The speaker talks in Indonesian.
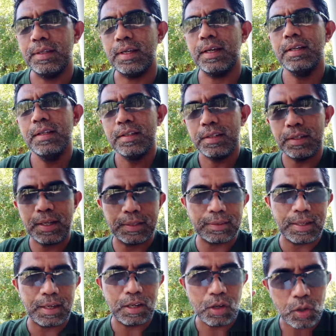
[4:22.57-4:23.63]
ya
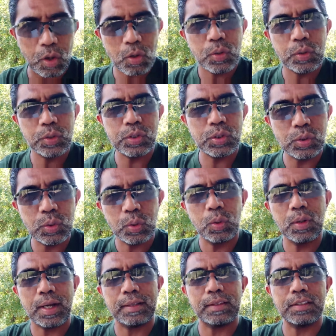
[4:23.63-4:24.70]
dikatakan Roh Kudus
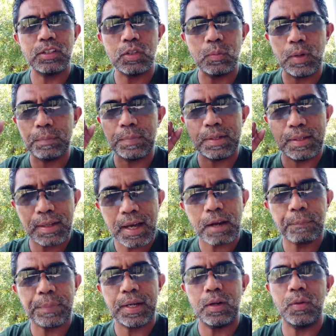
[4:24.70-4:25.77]
turun atas semua yang
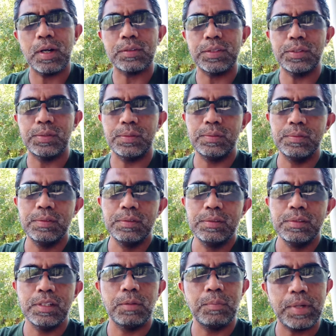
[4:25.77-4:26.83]
mendengar pada waktu itu
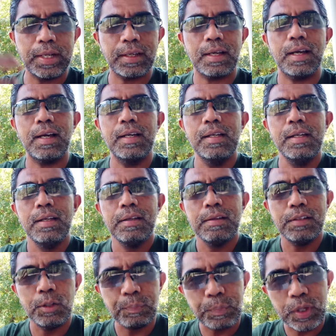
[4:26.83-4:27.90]
dan mereka
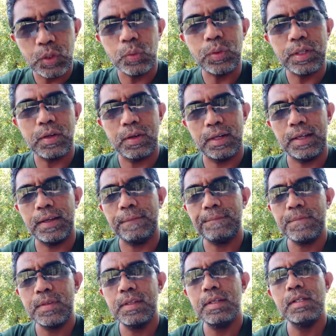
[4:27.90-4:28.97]
dipenuhi oleh
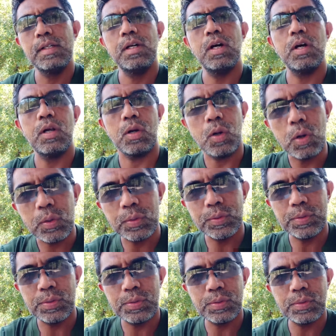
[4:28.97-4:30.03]
Roh
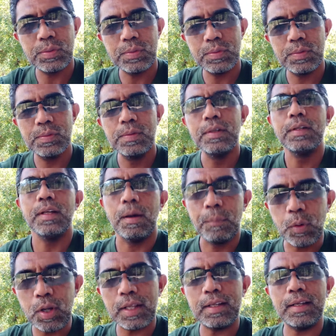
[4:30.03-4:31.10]
Kudus. Nah,
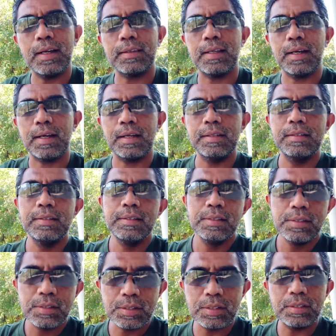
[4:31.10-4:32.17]
boleh dikatakan
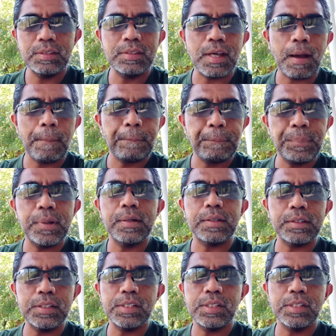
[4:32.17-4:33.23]
sejak
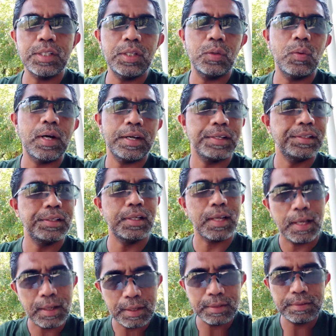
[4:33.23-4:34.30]
peristiwa
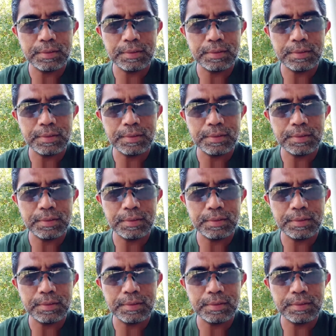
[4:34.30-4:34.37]
inilah